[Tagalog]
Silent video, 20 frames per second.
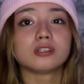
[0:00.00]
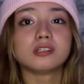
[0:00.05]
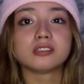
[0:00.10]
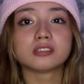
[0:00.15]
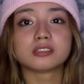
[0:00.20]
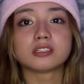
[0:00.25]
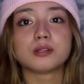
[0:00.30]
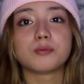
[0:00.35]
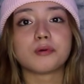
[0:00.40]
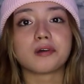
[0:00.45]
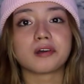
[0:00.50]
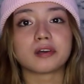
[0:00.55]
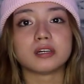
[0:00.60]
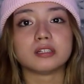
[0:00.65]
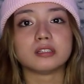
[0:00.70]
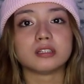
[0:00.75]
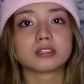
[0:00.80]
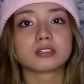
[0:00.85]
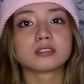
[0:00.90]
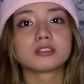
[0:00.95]
ko na siya ng mga
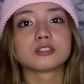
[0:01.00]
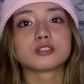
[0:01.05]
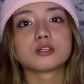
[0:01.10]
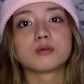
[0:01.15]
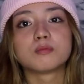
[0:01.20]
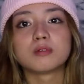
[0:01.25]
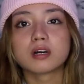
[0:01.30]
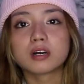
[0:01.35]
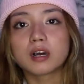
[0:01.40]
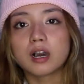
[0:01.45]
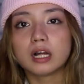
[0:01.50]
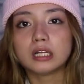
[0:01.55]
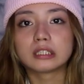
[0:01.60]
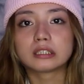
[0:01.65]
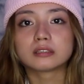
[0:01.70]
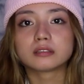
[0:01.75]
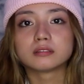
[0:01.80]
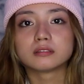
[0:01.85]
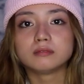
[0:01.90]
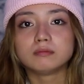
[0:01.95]
ganyan. Kasi sobrang
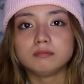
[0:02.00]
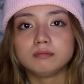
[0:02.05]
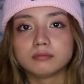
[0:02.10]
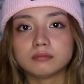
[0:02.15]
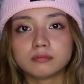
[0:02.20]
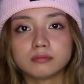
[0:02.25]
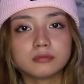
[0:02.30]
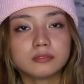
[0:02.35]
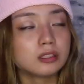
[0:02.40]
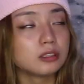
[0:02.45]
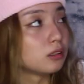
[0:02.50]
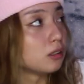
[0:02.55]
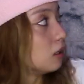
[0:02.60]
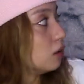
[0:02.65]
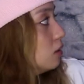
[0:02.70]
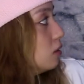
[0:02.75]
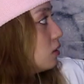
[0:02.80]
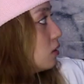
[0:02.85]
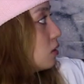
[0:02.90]
kalat. Tingnan.